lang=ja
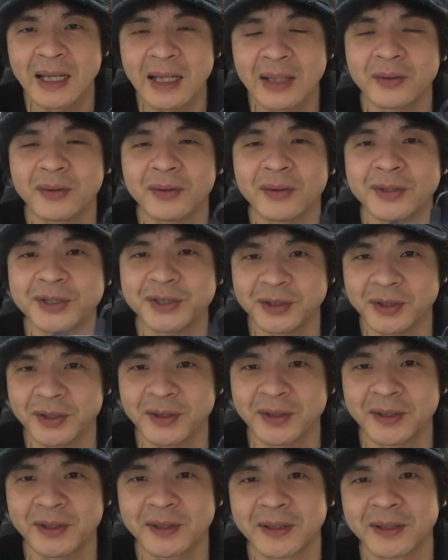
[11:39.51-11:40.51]
あの一
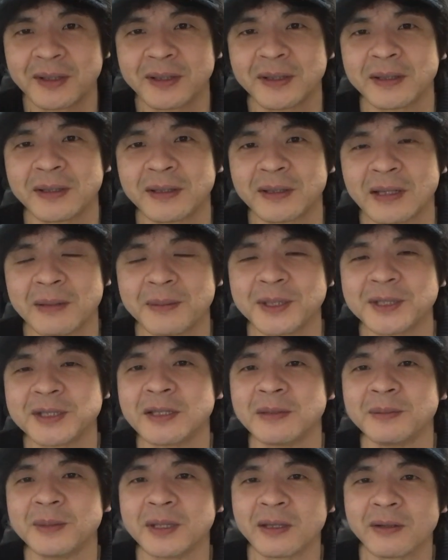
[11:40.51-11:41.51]
度試
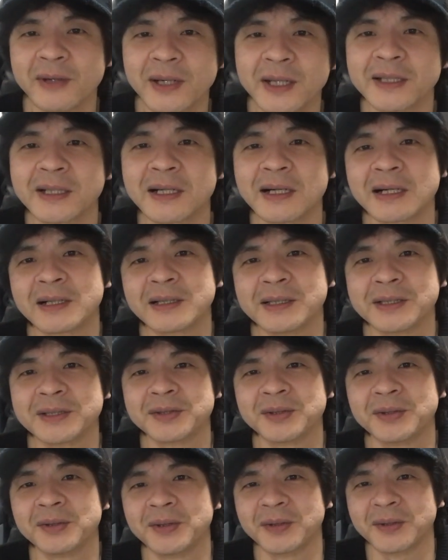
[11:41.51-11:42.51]
してみてはいかがで
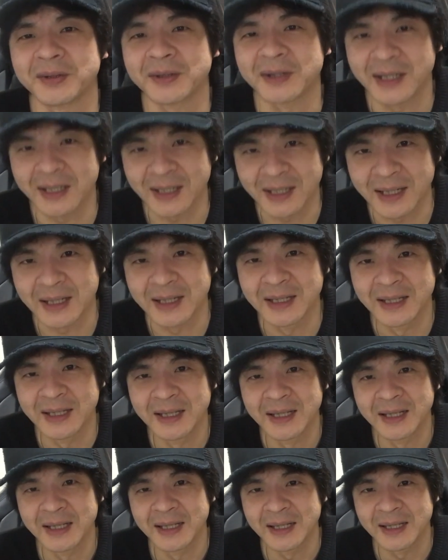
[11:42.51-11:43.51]
しょうか
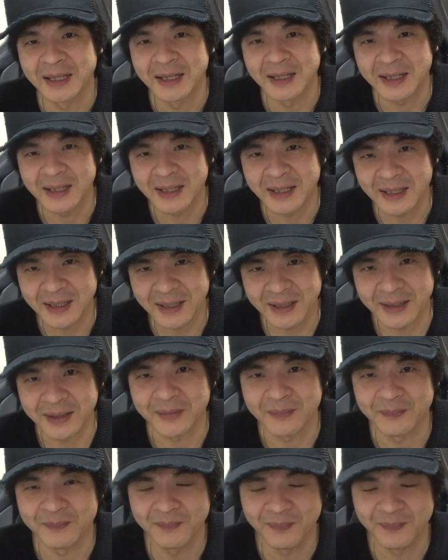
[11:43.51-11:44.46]
はい